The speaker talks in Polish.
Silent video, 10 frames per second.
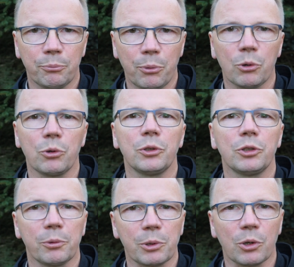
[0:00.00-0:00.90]
Pokój i
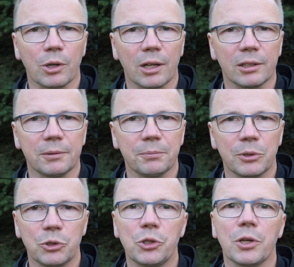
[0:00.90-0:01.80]
dobro, kochani.
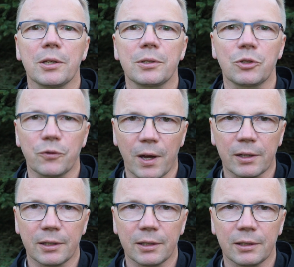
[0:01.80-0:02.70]
Dzisiaj jest
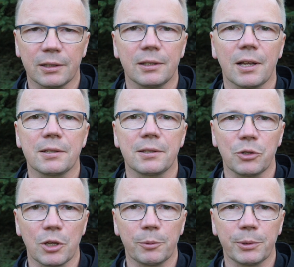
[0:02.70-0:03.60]
czwartek, 11
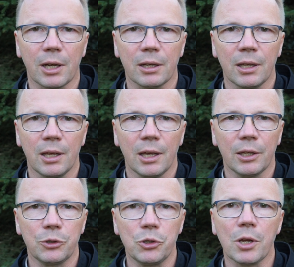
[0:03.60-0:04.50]
sierpnia.
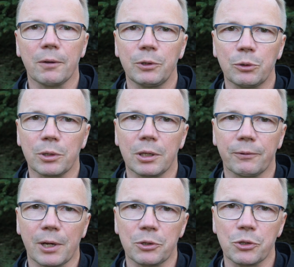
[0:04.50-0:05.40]
Dzisiaj w liturgii
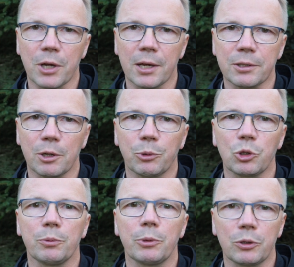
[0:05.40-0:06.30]
franciszkańskiej
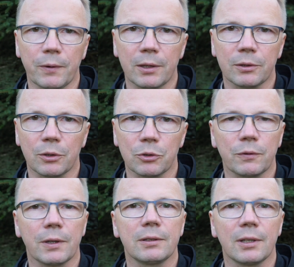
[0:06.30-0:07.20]
obchodzimy święto
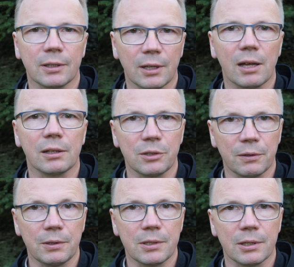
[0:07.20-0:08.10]
świętej Klary,
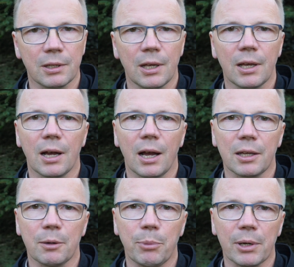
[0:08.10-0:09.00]
dziewicy, a
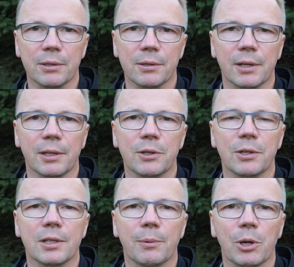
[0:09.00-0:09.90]
ja bardzo
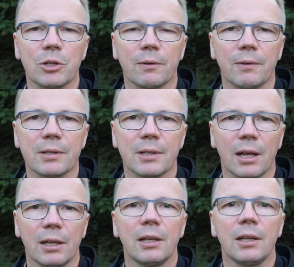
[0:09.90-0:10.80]
serdecznie zapraszam Was
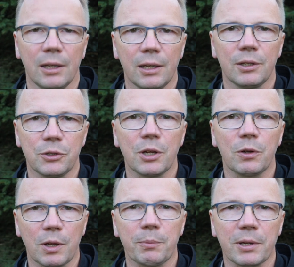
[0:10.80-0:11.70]
na
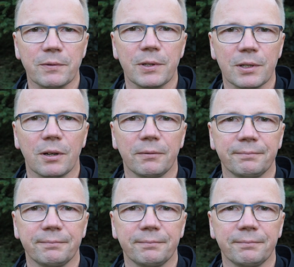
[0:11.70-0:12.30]
zielone pastwisko.